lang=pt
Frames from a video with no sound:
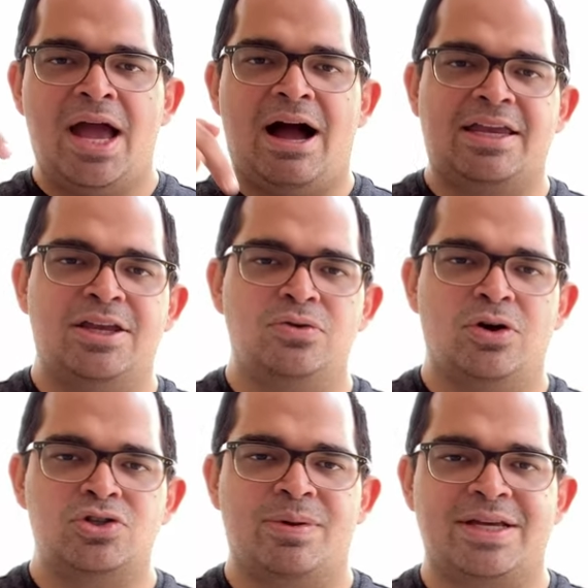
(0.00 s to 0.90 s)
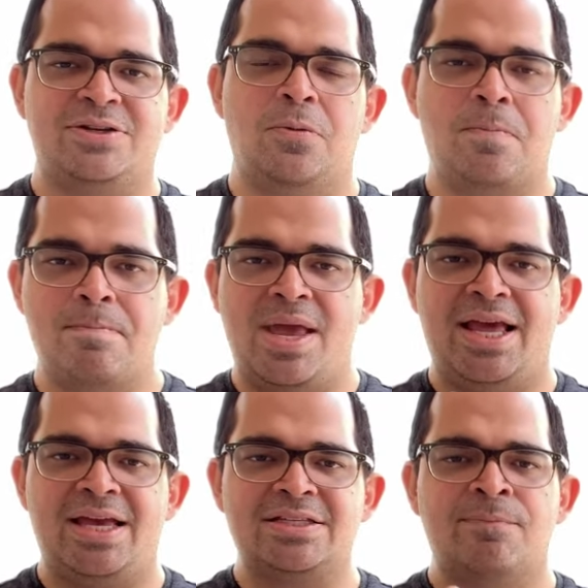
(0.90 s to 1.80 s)
aqui no nosso Brasil,
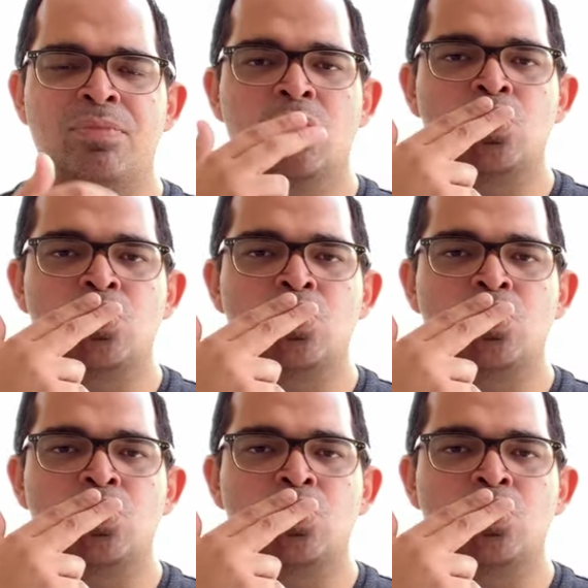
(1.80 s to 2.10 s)
beleza?